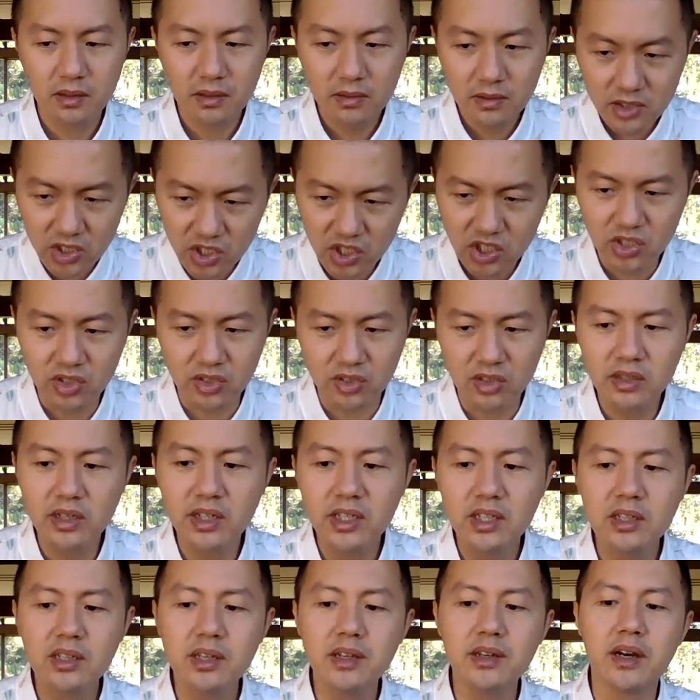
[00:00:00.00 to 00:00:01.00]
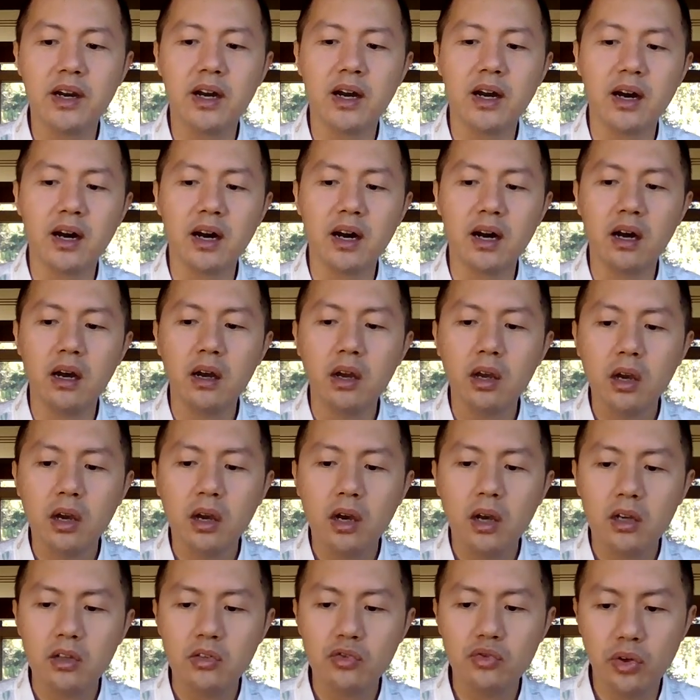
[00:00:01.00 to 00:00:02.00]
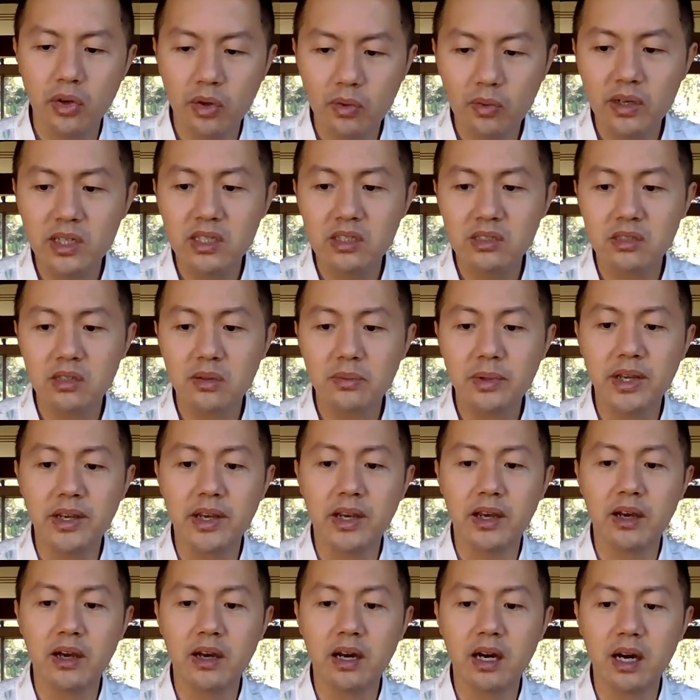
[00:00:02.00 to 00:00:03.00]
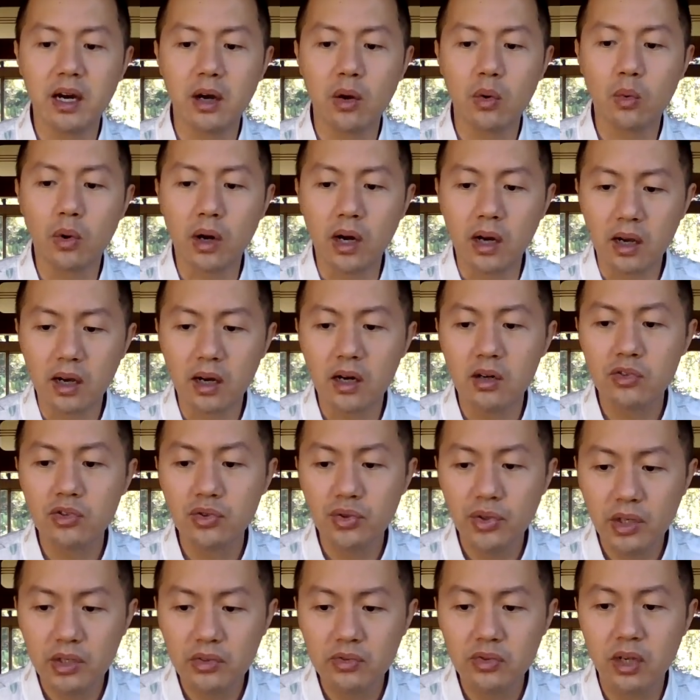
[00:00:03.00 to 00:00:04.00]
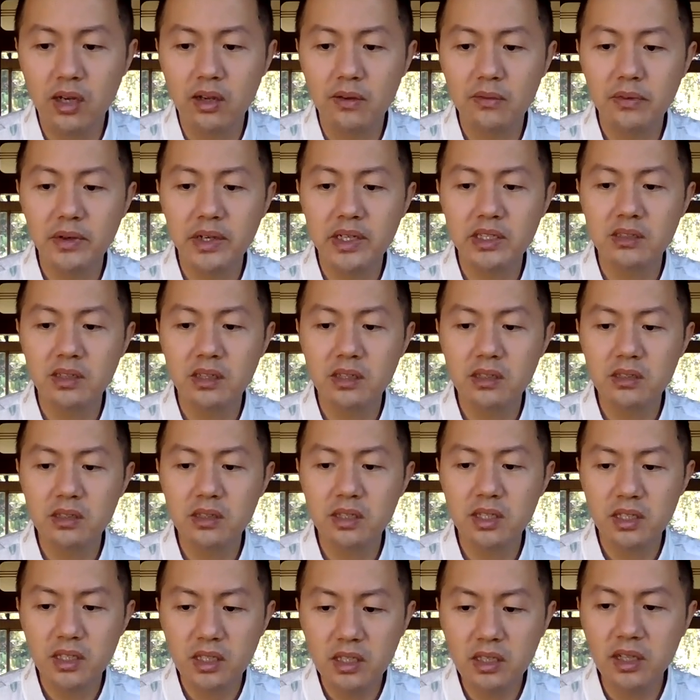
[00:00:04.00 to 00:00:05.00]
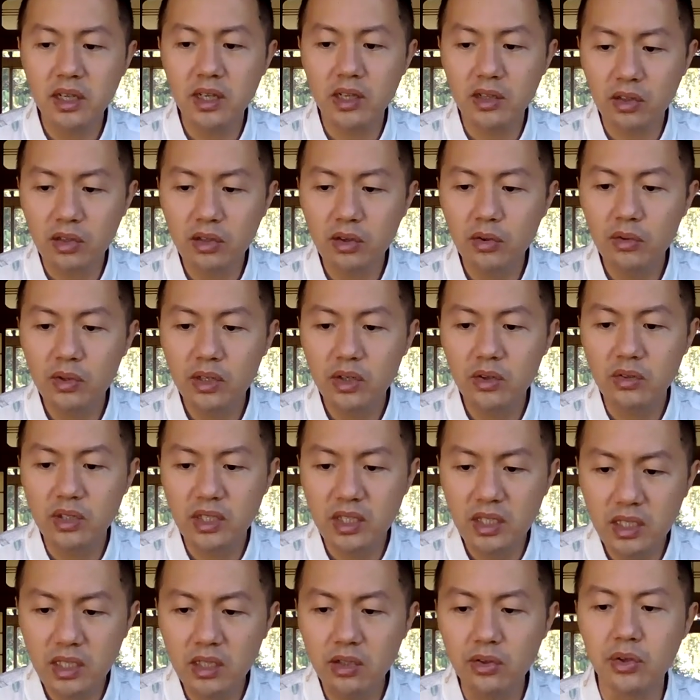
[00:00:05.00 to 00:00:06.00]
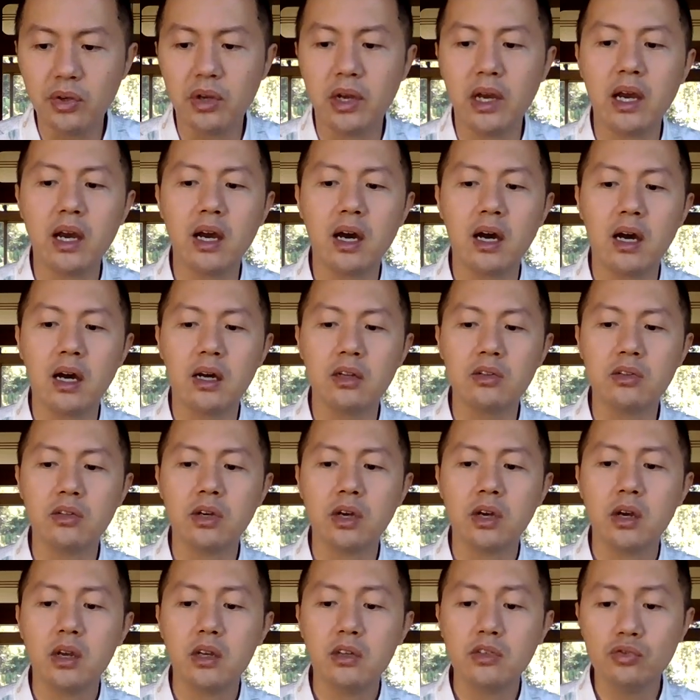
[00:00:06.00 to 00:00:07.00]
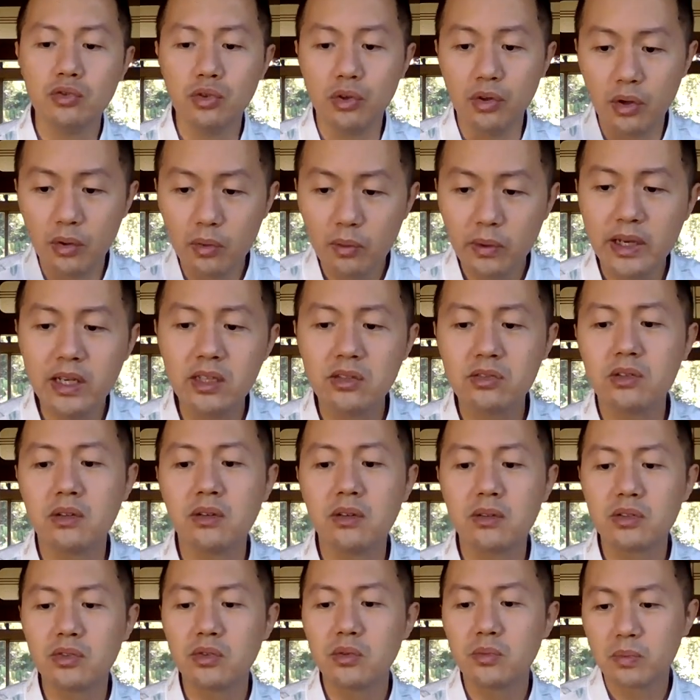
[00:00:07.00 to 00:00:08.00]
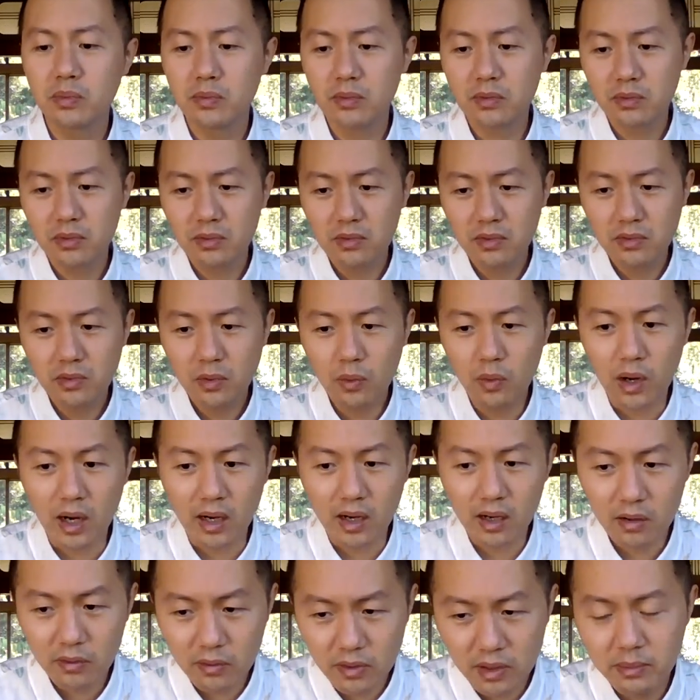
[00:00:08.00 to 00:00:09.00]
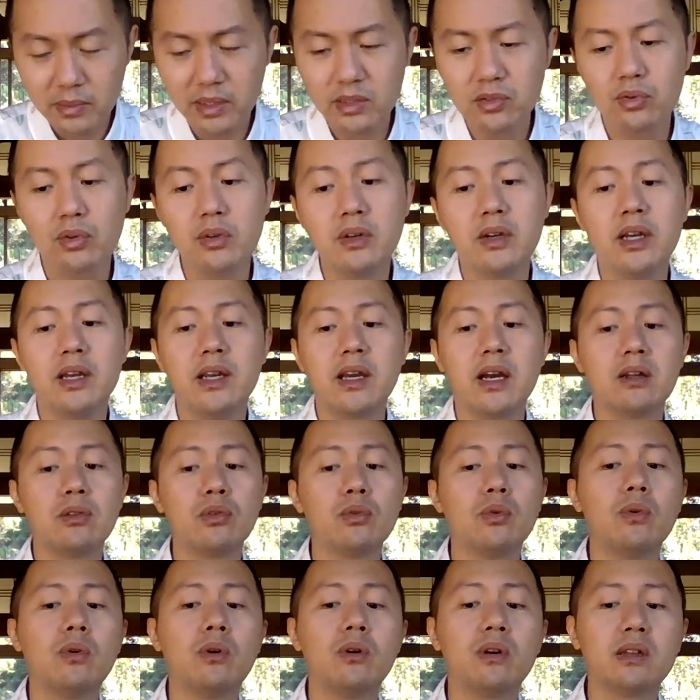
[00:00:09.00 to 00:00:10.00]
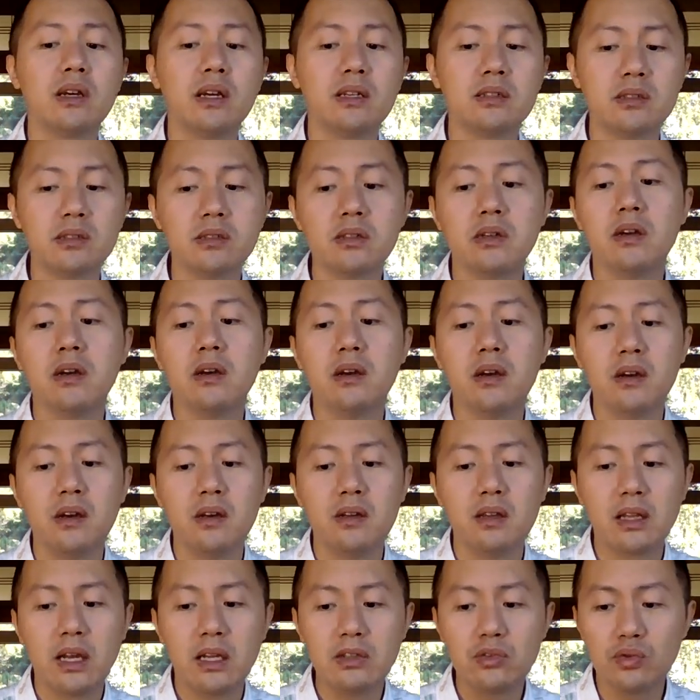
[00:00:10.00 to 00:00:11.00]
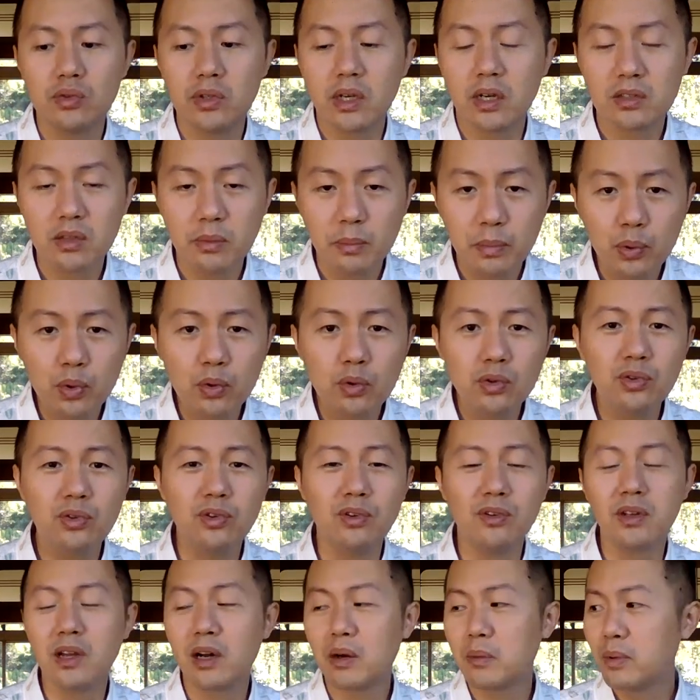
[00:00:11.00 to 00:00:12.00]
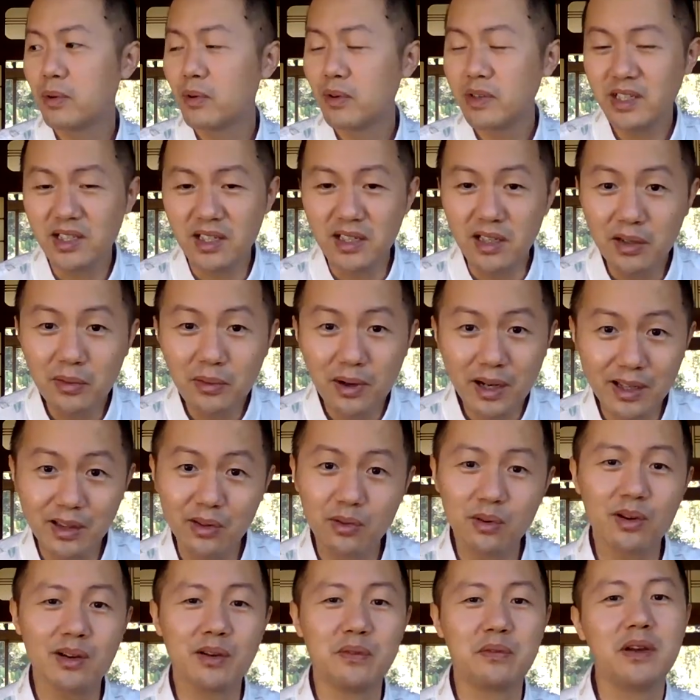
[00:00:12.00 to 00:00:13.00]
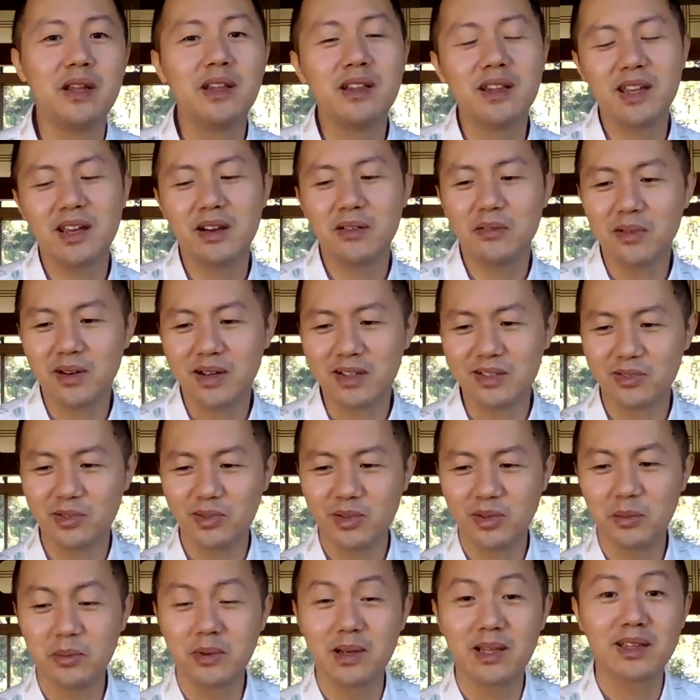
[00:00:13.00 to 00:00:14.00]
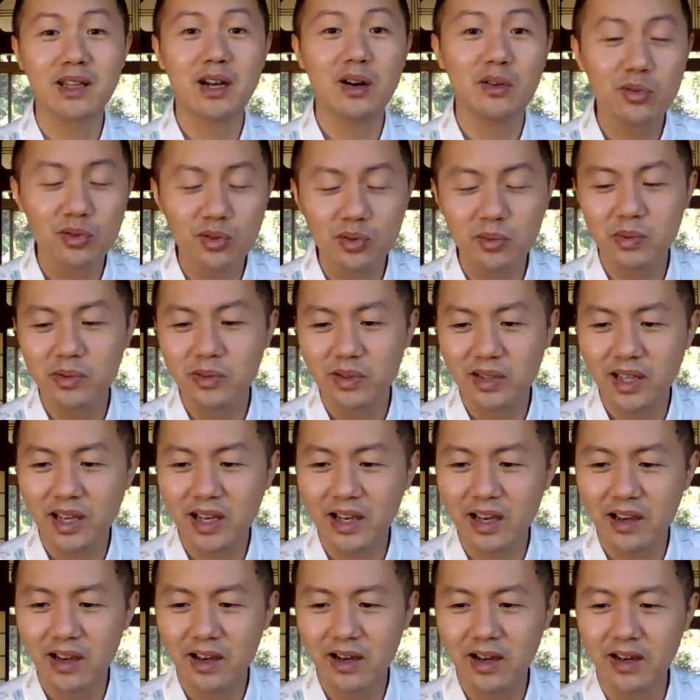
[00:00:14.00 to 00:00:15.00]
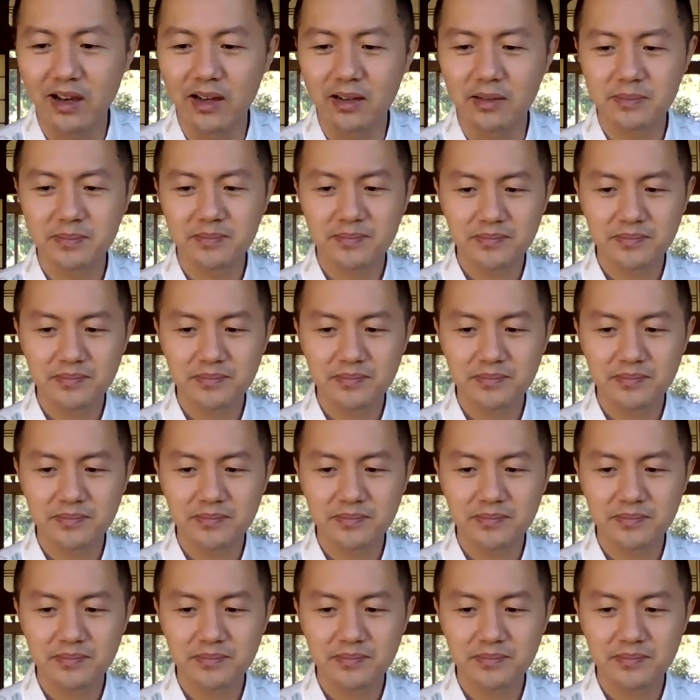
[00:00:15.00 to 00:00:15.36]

十个亿啊。绝味食品啊，广告宣传费增至一点六六亿元啊。绝味就就广告费没周黑鸭多，但是。它主要是铺渠道，铺了一万多个分店，我去，我们到处铺店啊，